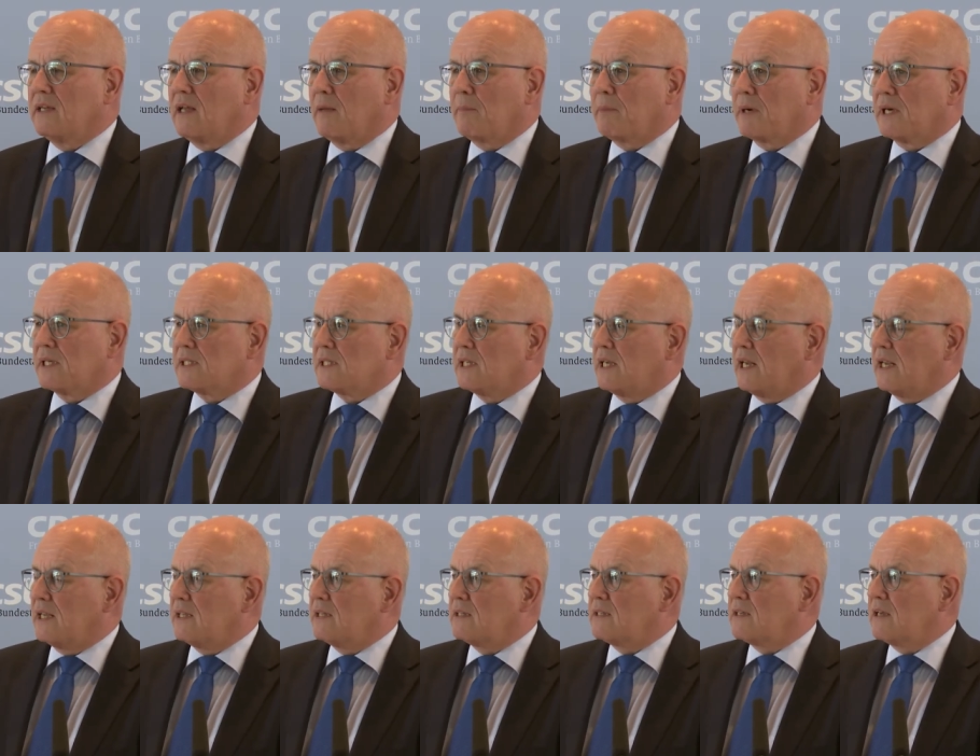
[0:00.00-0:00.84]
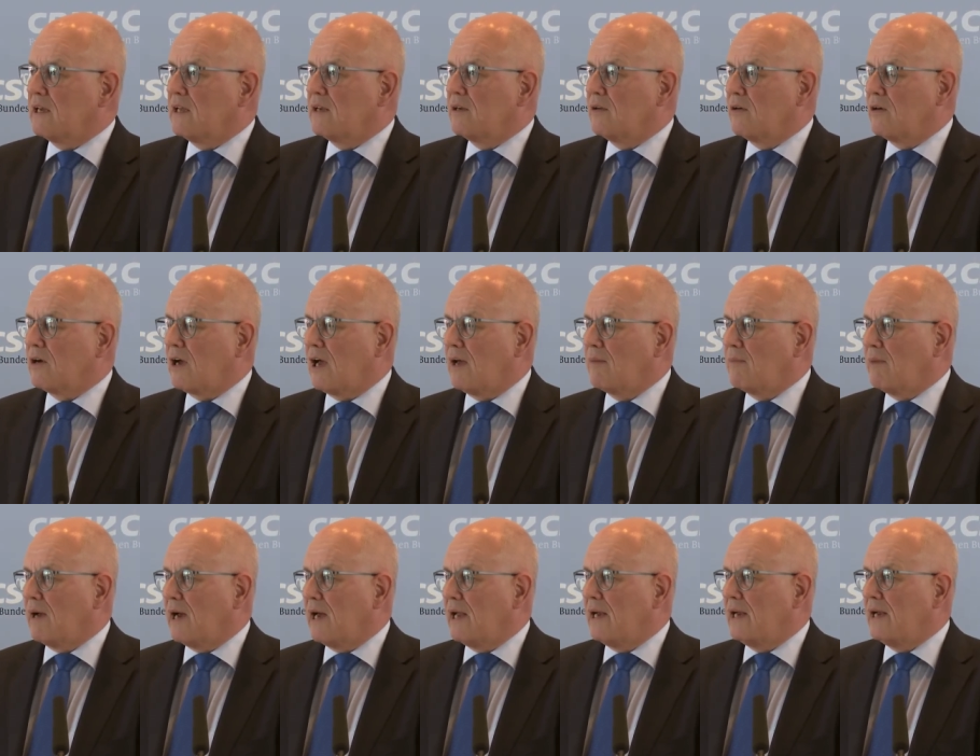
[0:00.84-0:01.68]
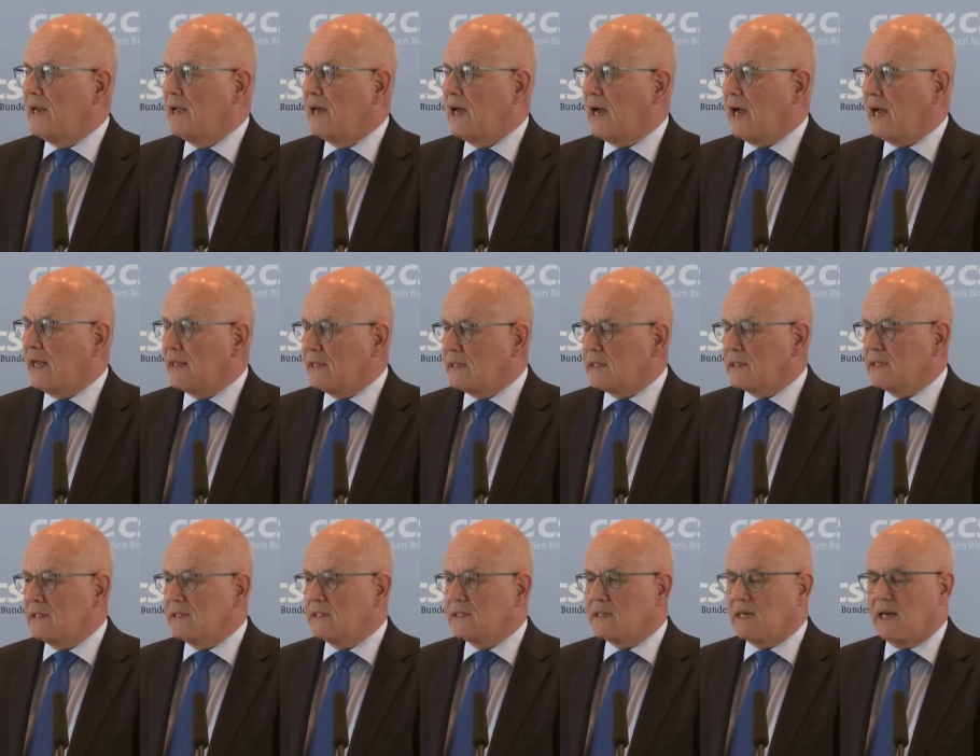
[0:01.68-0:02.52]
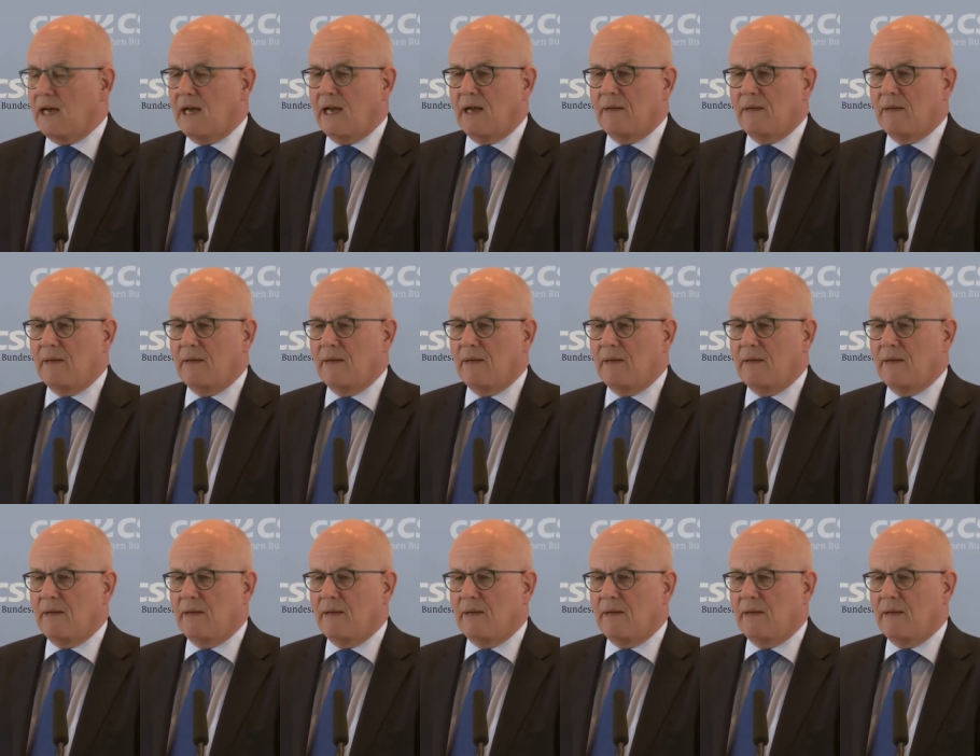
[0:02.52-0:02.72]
der Präsident äh, noch einmal antritt,